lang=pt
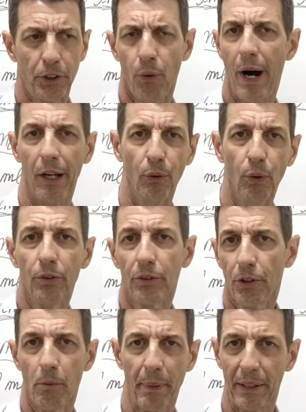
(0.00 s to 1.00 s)
de um aluno,
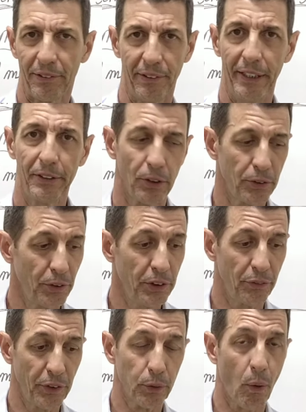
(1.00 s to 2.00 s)
de um paciente ou de um
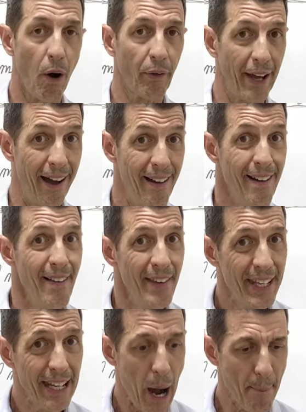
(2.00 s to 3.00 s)
indivíduo qualquer.
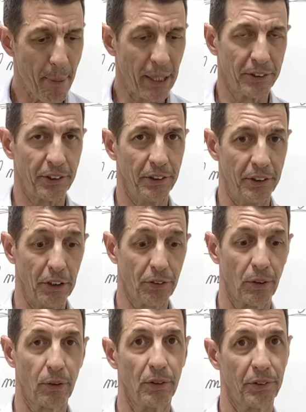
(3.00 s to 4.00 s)
E a partir
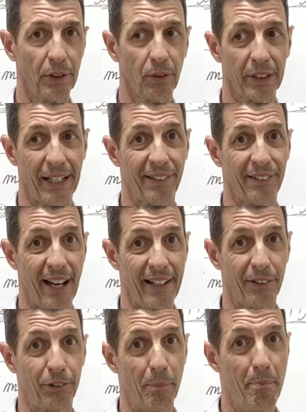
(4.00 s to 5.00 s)
disso eu consigo traçar
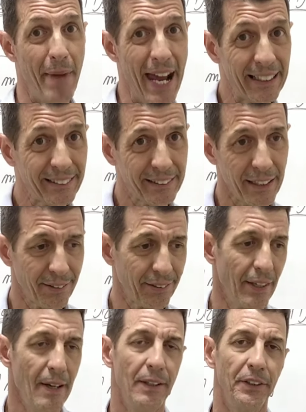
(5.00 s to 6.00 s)
as
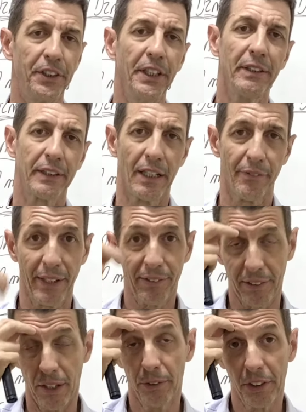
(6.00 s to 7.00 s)
metas de
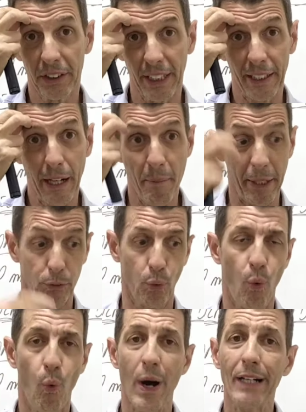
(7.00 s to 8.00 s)
intervenção de treinamento.
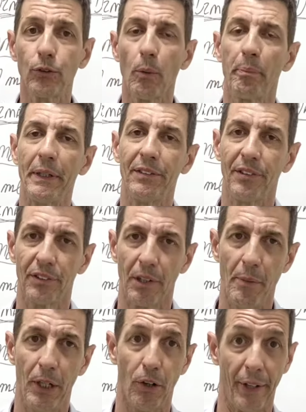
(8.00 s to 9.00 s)
Quanto
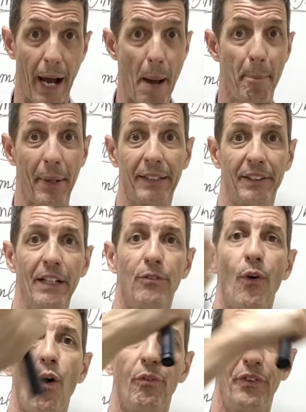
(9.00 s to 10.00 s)
precisa melhorar para
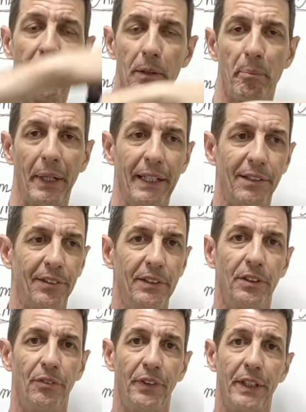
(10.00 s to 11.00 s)
devolver para esse
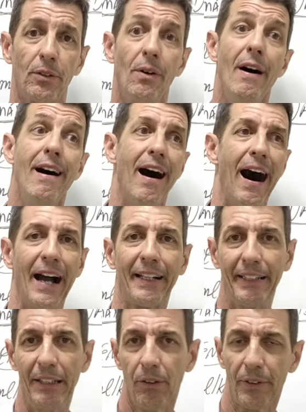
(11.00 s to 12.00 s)
indivíduo
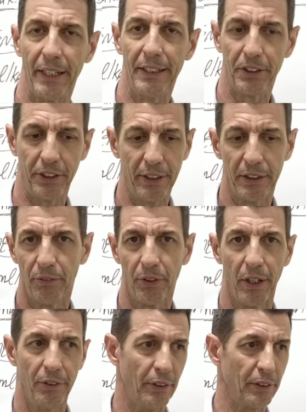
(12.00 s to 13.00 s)
aquilo que ele tinha de
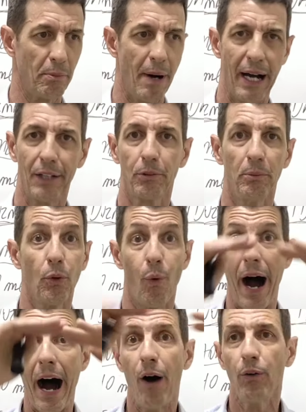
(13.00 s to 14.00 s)
VO2 máximo no
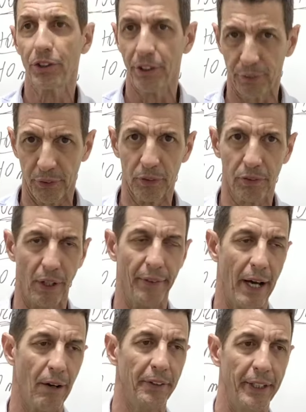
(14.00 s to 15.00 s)
auge
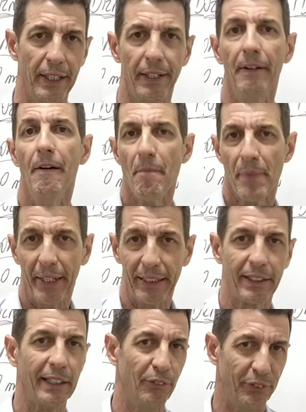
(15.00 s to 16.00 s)
funcional dele
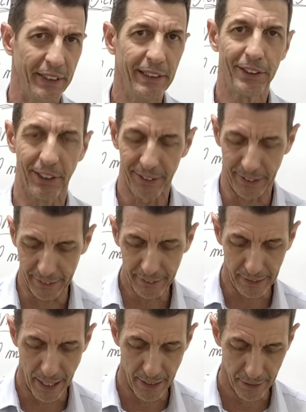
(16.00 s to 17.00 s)
entre 20 e
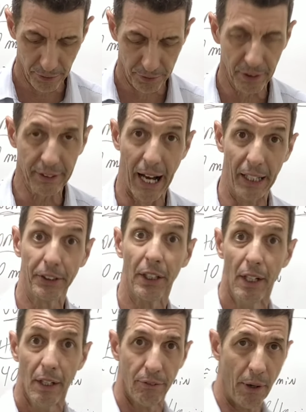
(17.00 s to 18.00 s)
30 anos de idade.
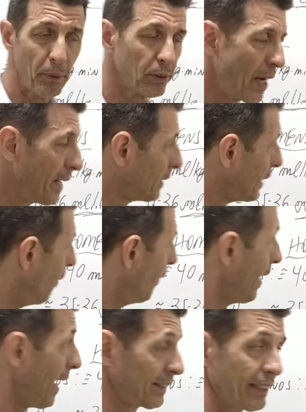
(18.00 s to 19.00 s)
Vamos lá então,
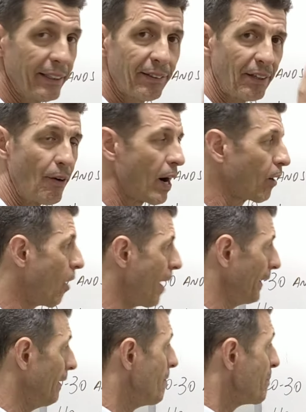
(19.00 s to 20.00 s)
atenção
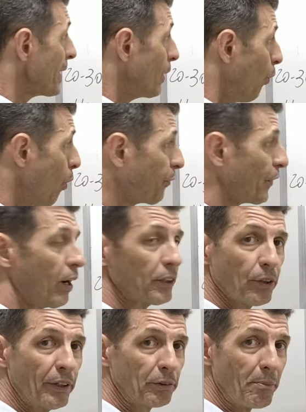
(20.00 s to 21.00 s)
agora. O
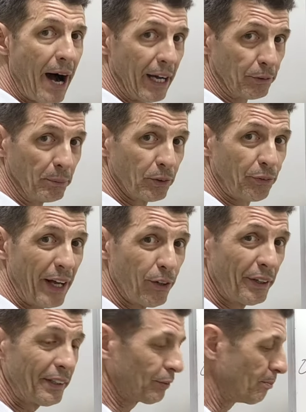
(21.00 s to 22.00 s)
VO2 máximo, os
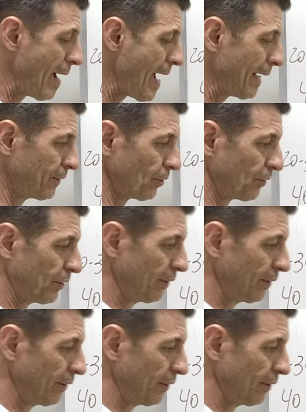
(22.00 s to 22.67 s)
valores médios